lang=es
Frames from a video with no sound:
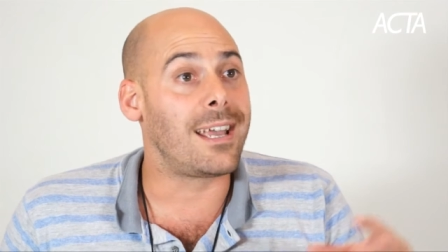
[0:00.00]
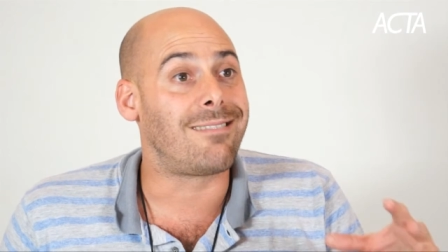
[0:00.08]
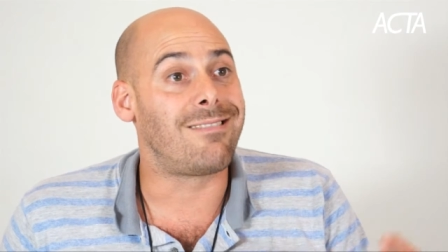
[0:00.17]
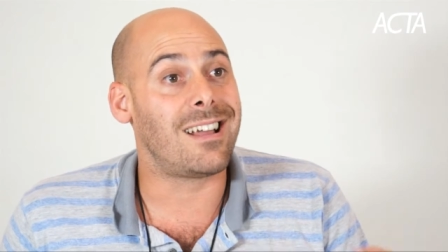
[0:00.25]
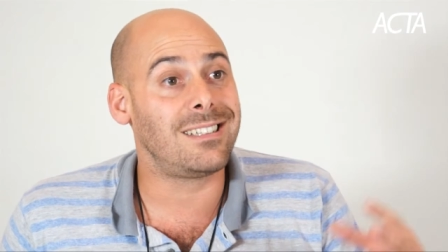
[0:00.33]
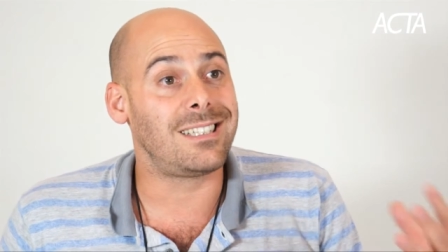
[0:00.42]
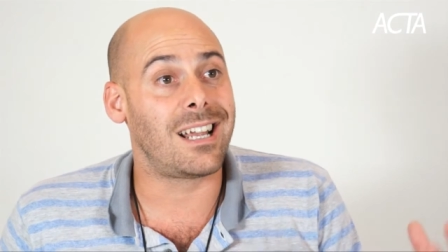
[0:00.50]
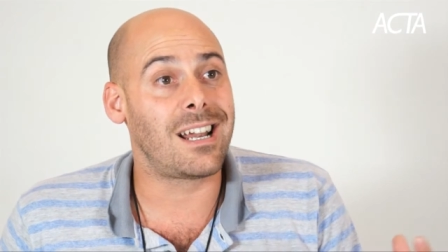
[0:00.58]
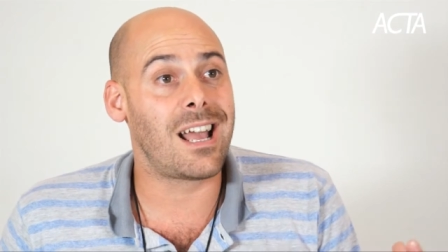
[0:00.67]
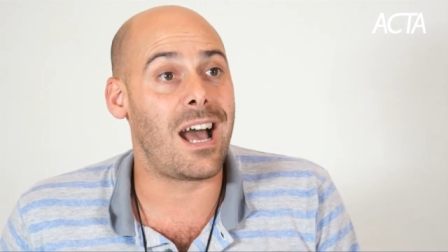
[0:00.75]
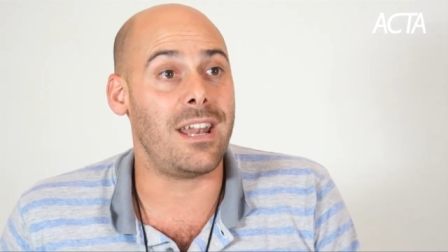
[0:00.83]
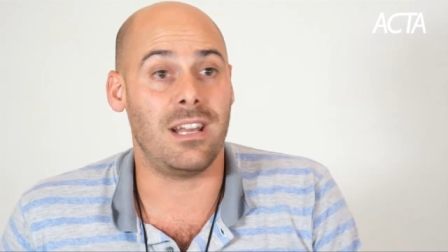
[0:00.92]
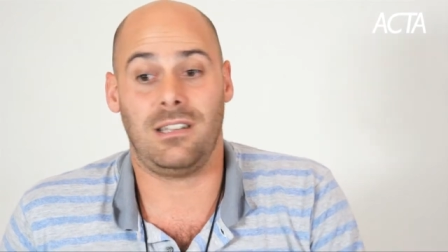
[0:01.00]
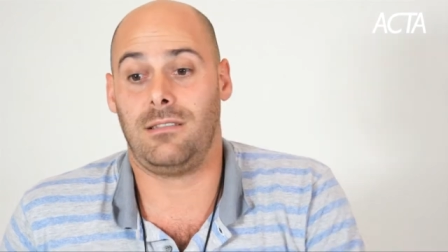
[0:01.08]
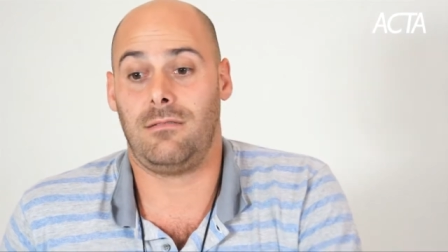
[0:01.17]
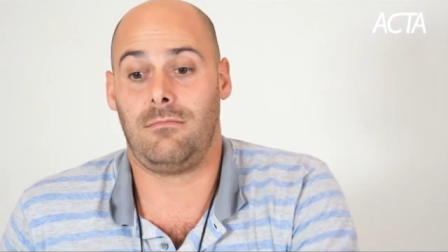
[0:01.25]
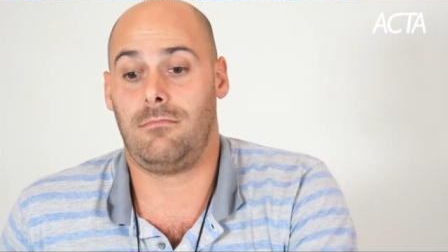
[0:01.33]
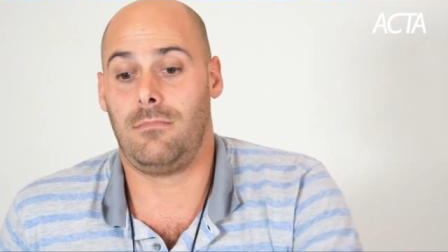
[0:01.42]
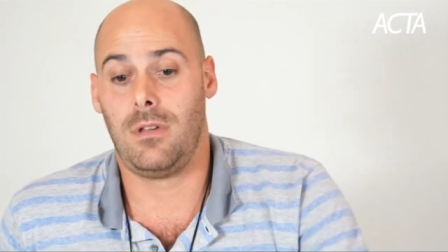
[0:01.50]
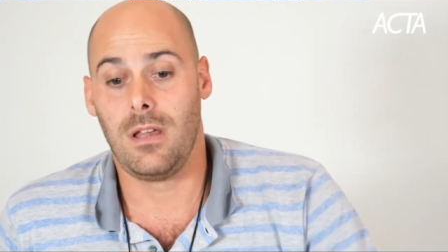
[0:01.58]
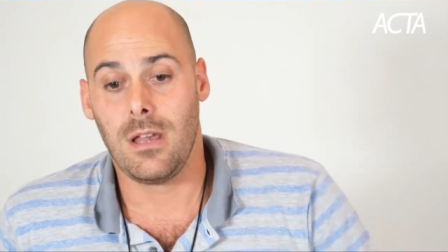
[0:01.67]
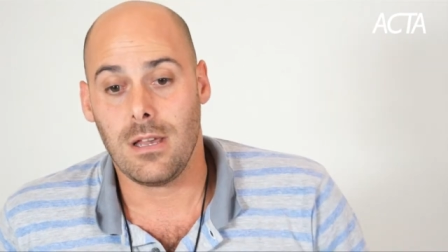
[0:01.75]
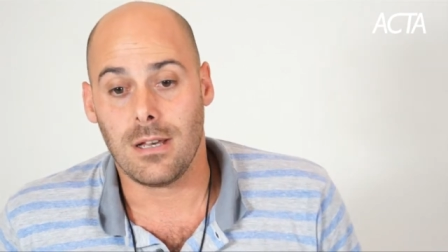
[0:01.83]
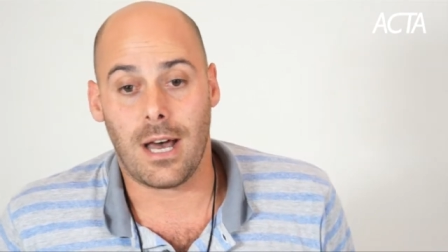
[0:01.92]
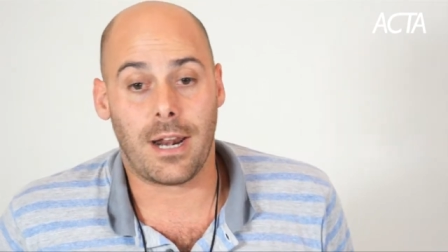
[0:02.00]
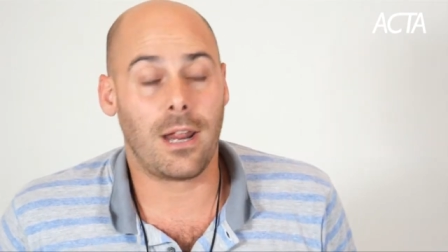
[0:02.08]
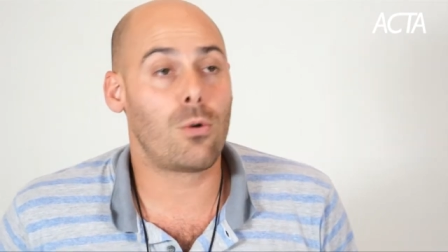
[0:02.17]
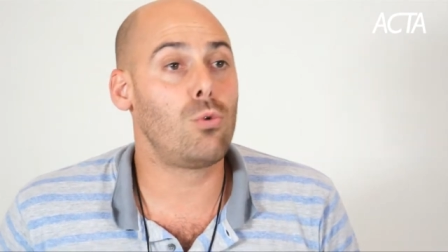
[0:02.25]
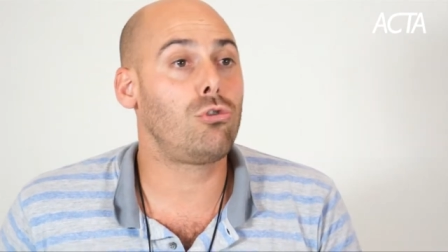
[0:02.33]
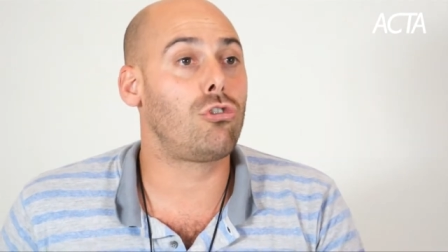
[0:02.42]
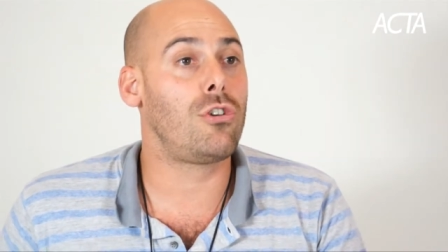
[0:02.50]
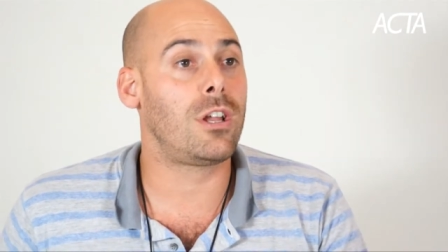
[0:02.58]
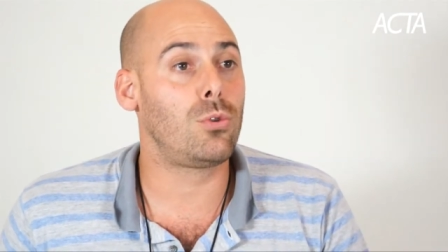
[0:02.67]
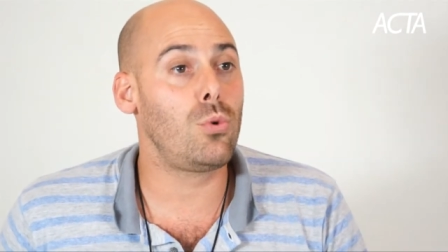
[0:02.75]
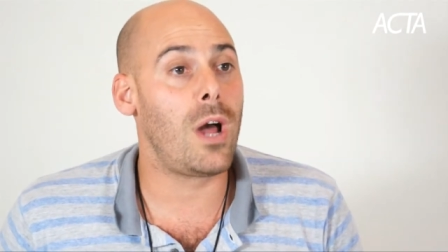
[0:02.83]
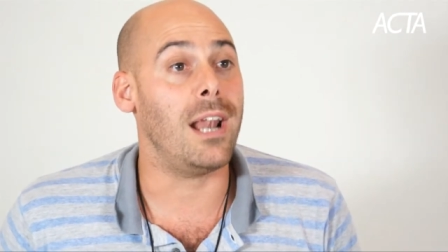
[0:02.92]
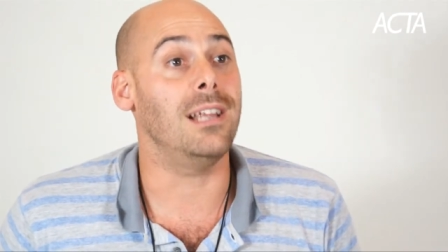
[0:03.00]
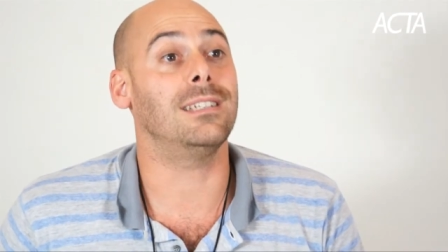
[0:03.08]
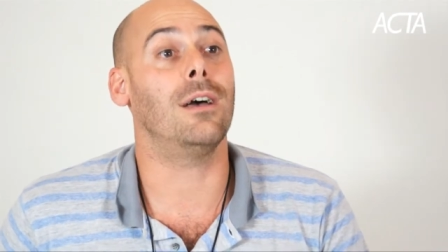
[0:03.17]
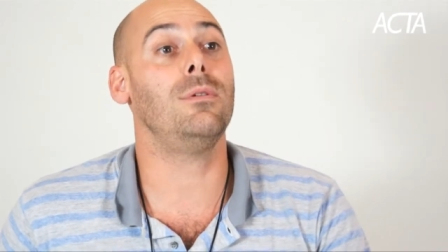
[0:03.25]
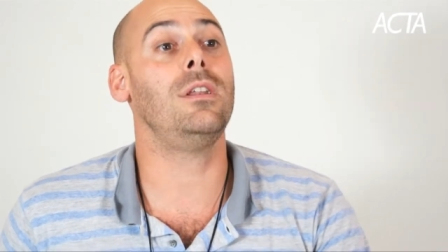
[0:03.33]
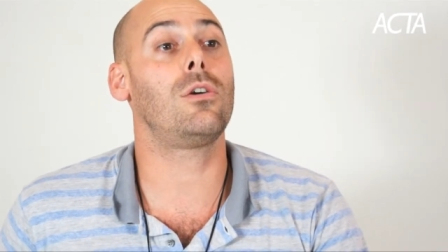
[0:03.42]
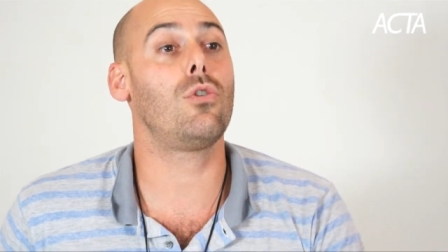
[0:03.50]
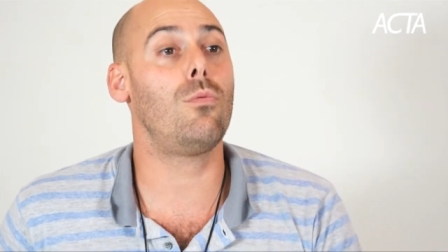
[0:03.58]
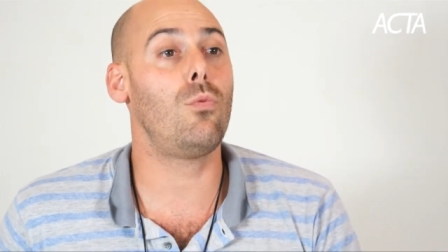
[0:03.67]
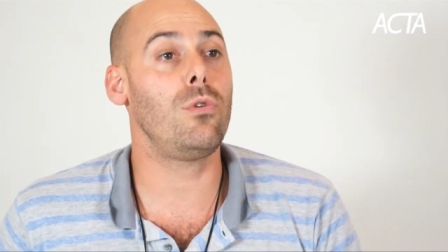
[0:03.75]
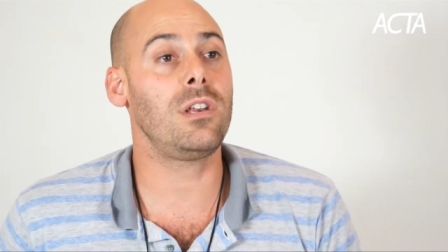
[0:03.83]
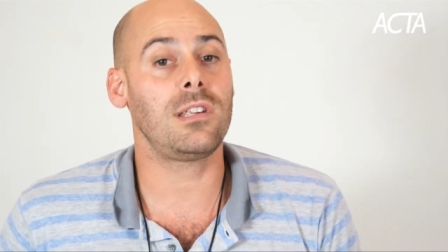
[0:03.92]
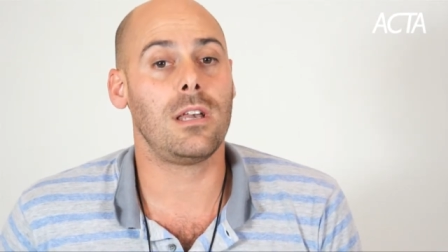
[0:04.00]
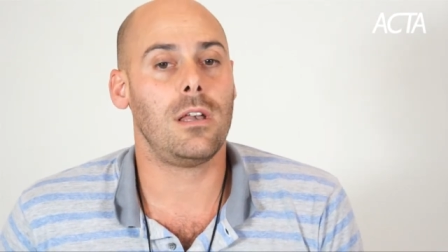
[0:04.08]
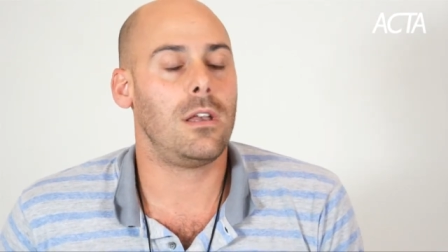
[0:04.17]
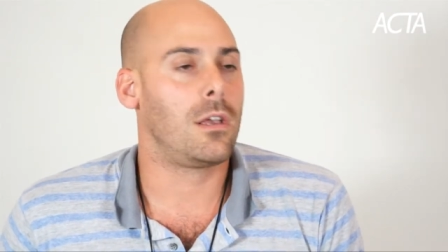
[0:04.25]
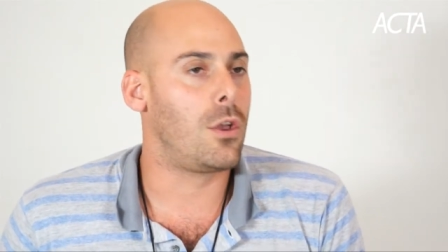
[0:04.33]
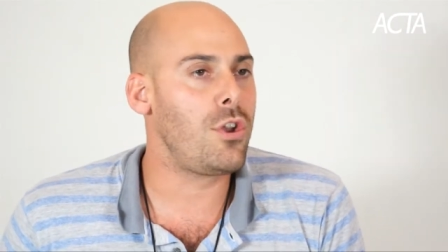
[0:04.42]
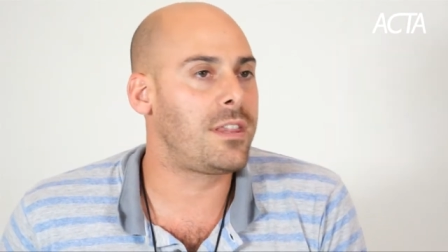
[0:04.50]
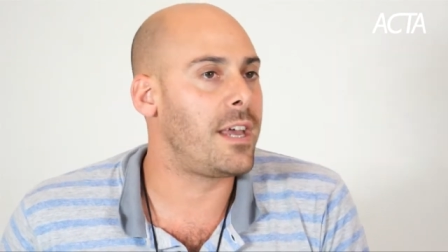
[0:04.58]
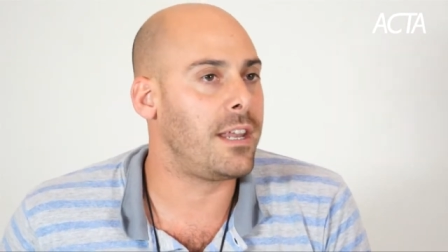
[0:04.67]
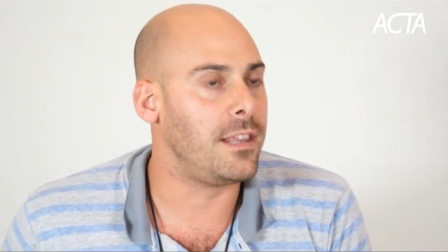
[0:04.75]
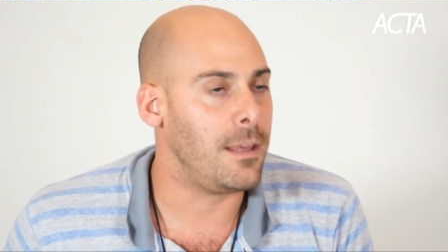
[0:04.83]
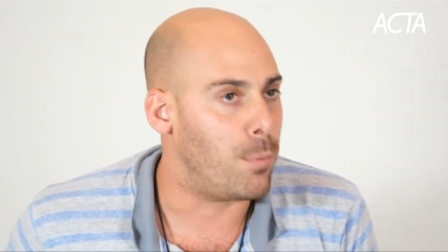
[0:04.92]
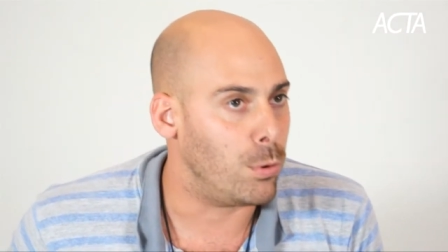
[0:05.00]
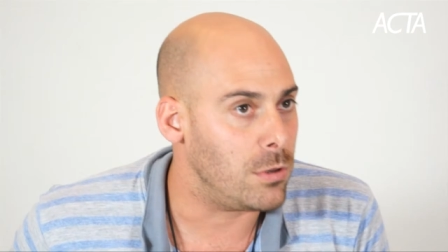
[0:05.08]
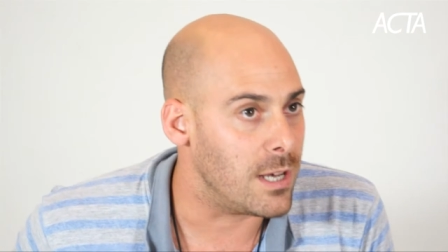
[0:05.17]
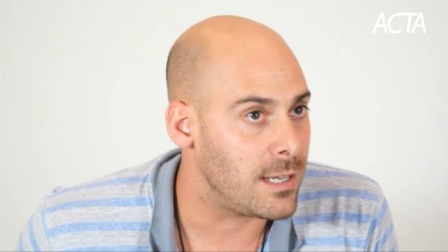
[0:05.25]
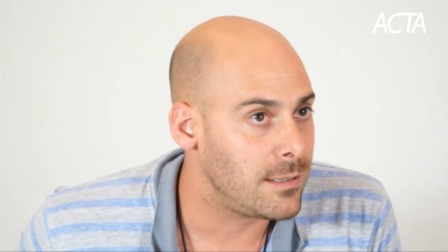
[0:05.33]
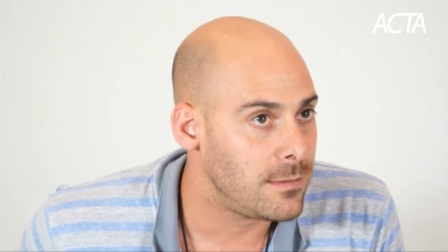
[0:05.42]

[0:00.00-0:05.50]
que están cercanas a recursos naturales, a bienes comunes que hoy están en disputa.